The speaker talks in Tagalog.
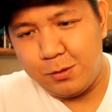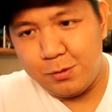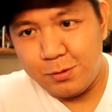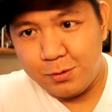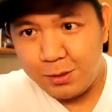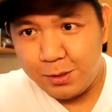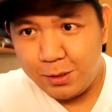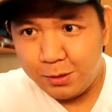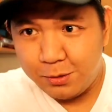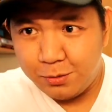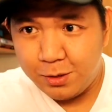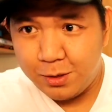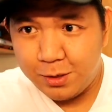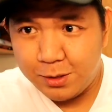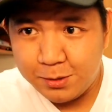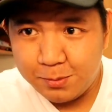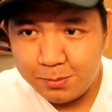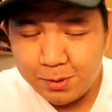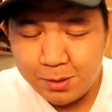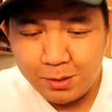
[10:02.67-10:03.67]
yung dito
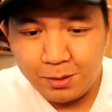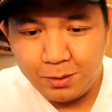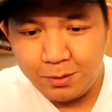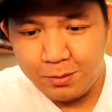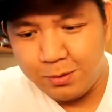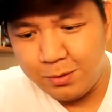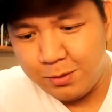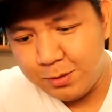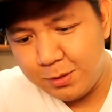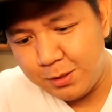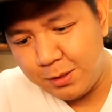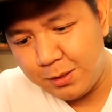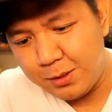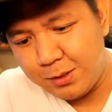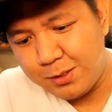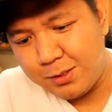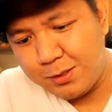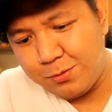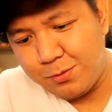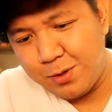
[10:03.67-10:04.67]
lang sa barko
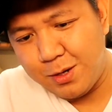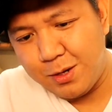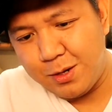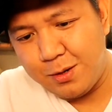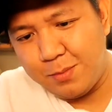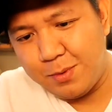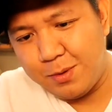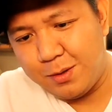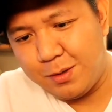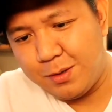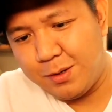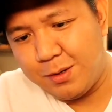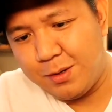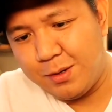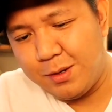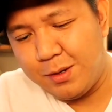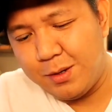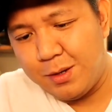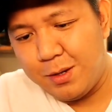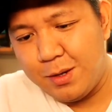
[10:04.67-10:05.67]
since wala naman
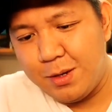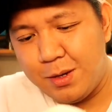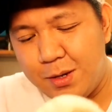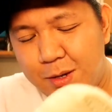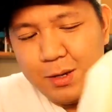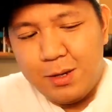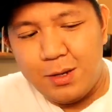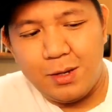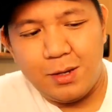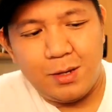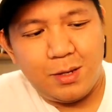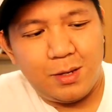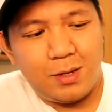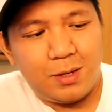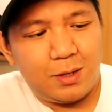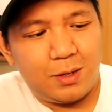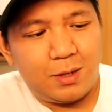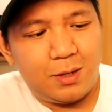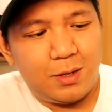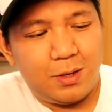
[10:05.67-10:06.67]

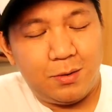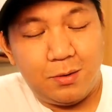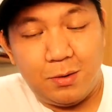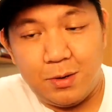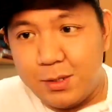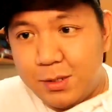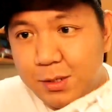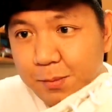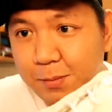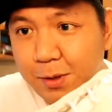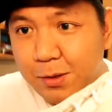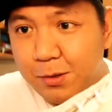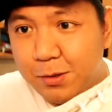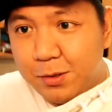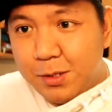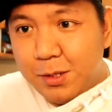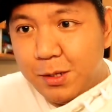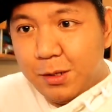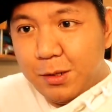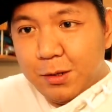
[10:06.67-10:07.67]
nagano ng
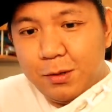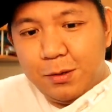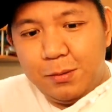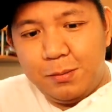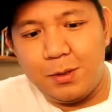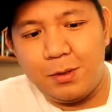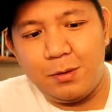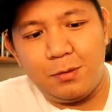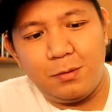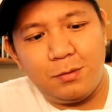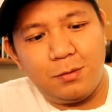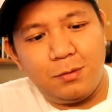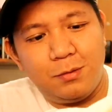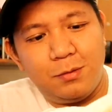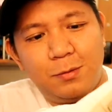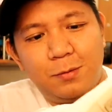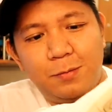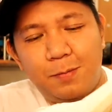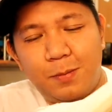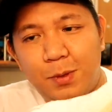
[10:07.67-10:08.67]
sapatos dito. Pero kung
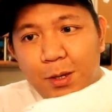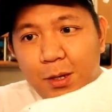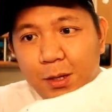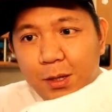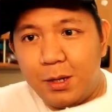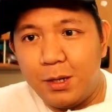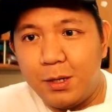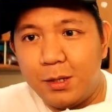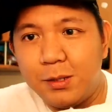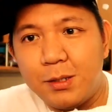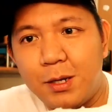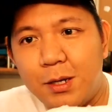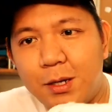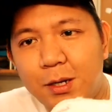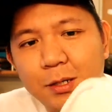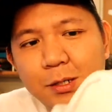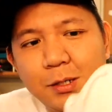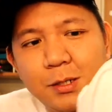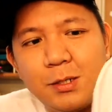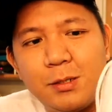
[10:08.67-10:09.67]
dadalhin
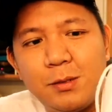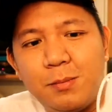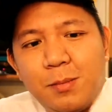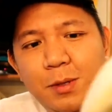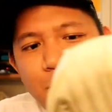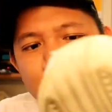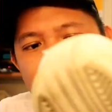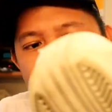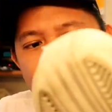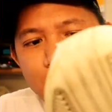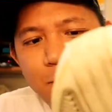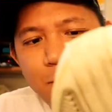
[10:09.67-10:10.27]
talaga siya sa mga